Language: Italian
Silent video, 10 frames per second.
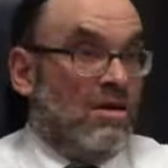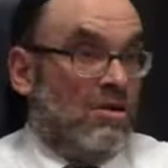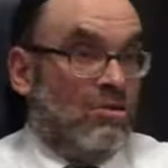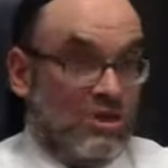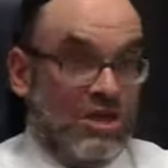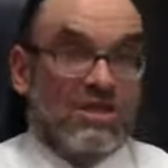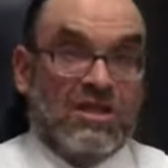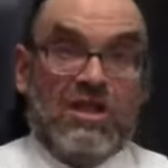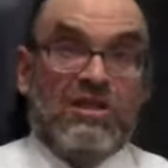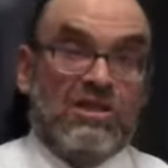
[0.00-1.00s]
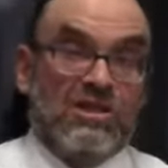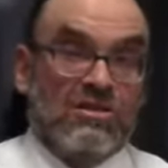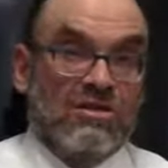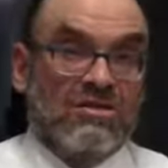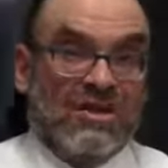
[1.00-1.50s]
L'uscita
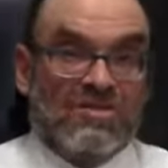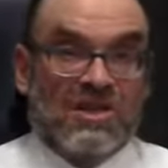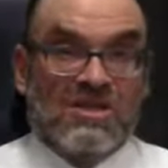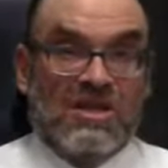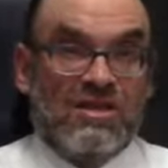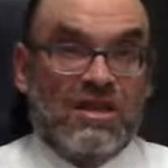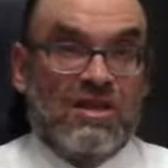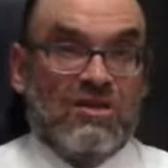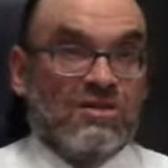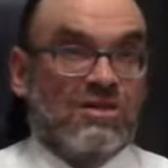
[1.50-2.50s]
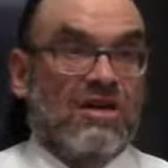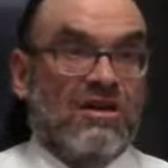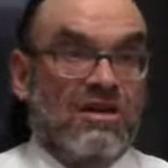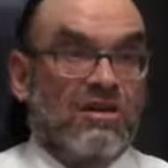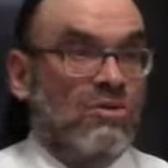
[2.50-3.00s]
dall'Egitto rappresenta la
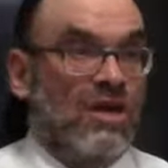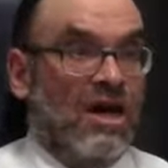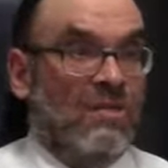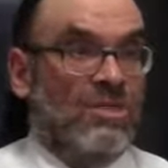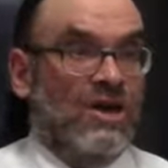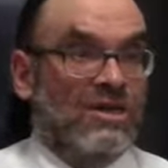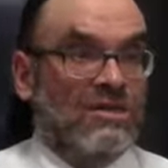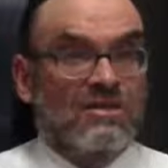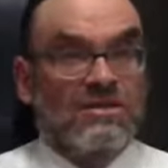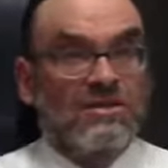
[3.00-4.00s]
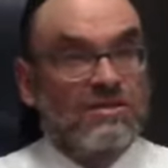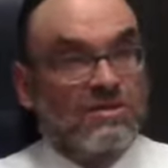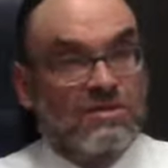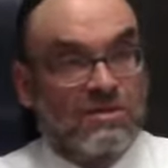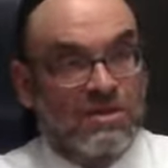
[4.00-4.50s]
nostra Geulah per
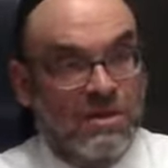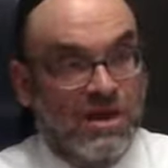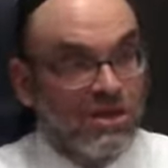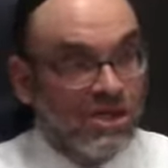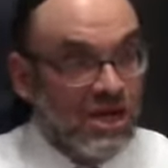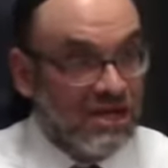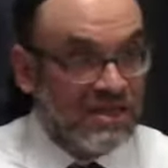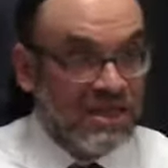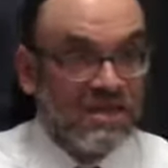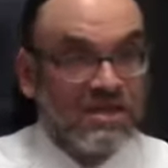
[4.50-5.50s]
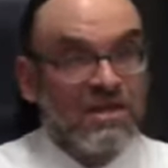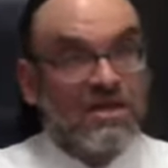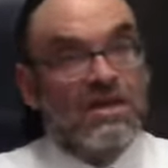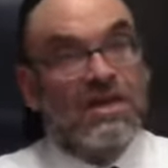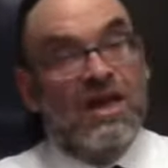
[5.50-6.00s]
eccellenza
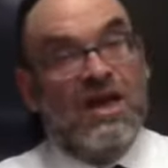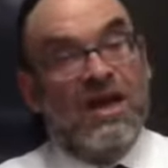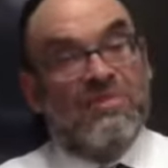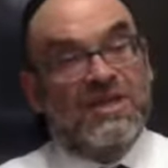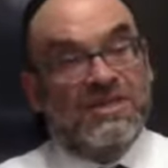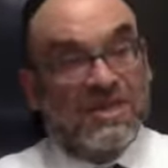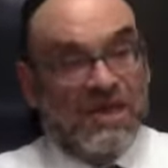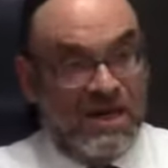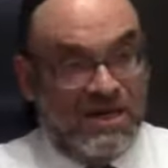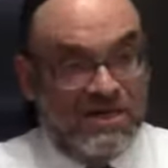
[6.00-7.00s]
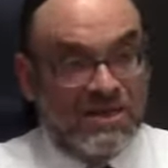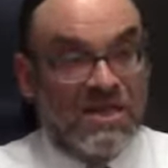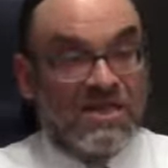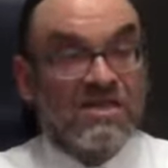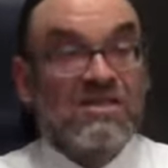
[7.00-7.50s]
e la Berachah
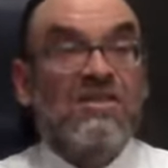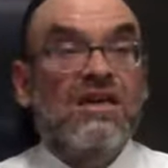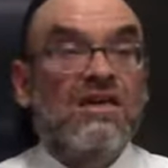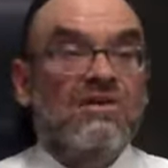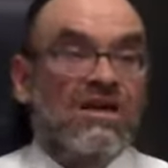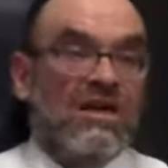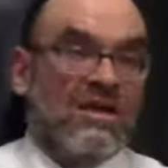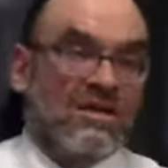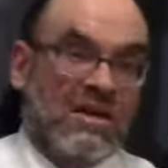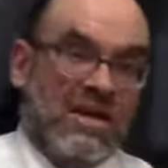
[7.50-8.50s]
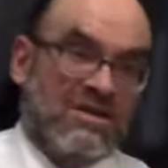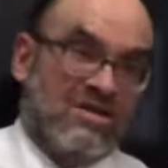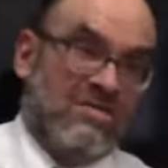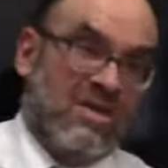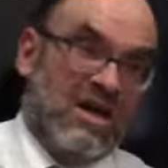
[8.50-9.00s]
che segue la Kriyat
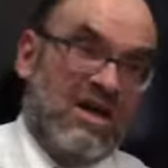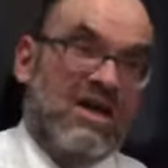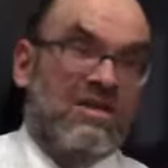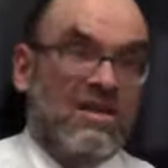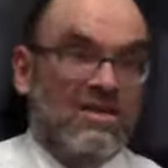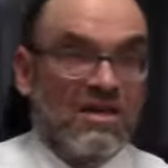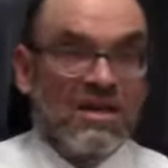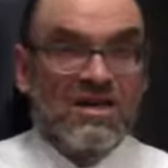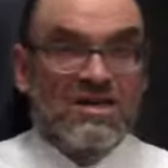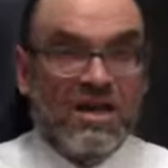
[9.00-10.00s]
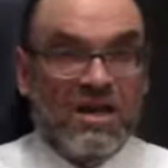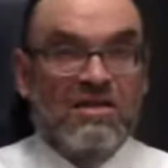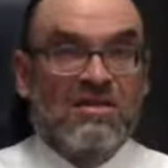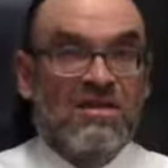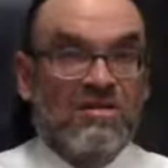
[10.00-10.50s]
Shema è dedicata
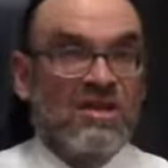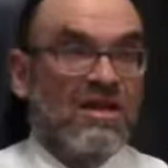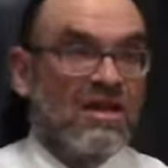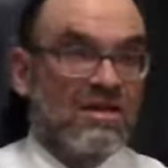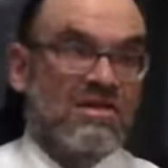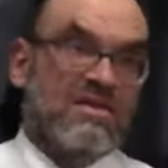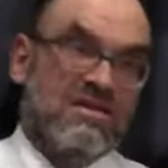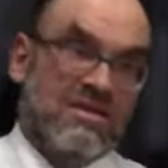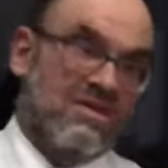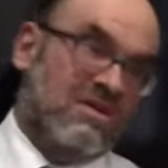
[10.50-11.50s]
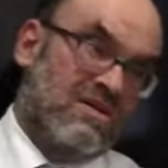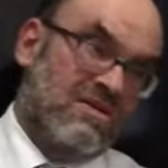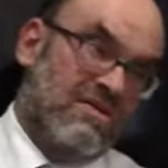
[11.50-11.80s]
al tema della redenzione.